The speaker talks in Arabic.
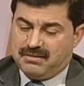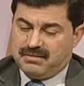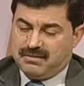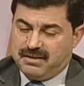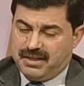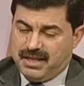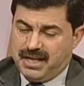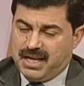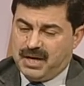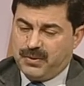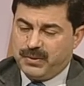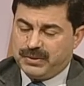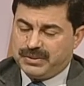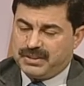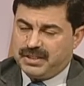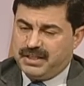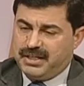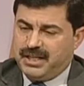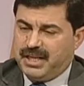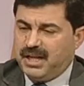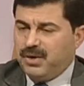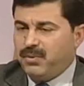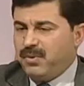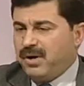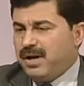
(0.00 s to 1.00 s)
الى
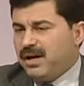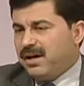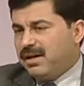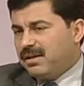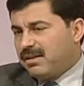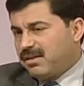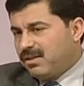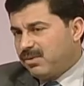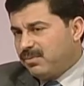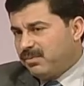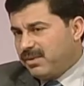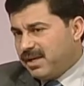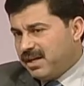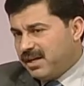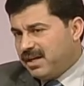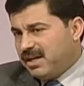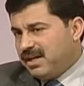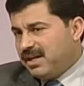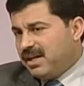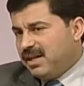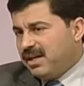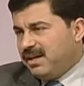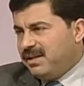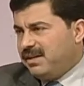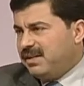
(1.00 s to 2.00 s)
وطنه وثم
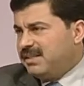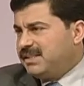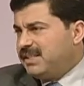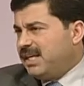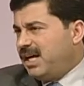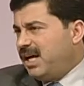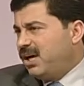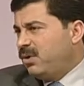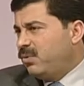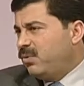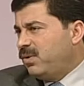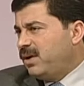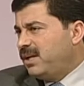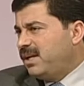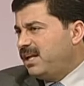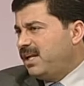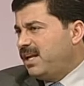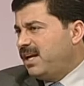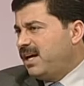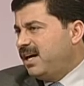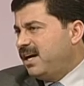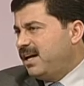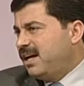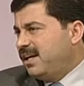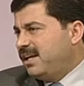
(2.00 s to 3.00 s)
يتحول
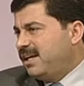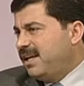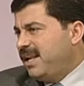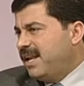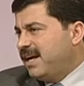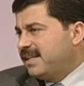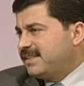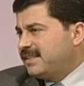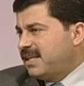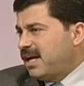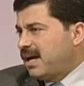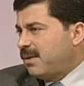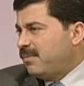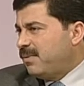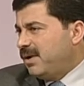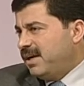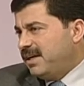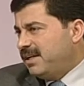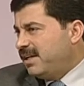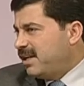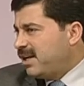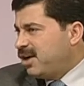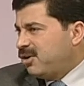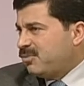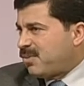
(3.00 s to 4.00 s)
الى الى تابع
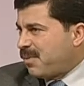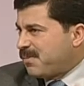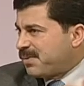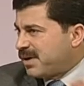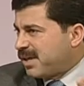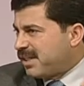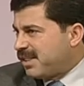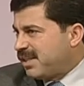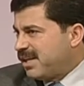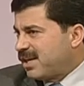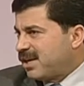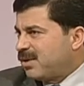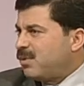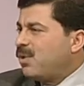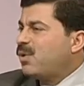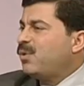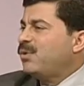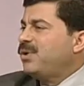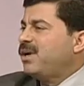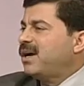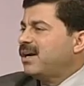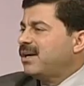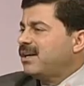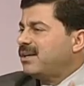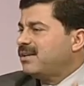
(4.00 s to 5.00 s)
الى امم كثيره
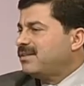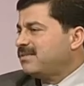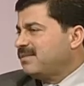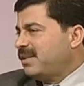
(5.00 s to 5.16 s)
وهناك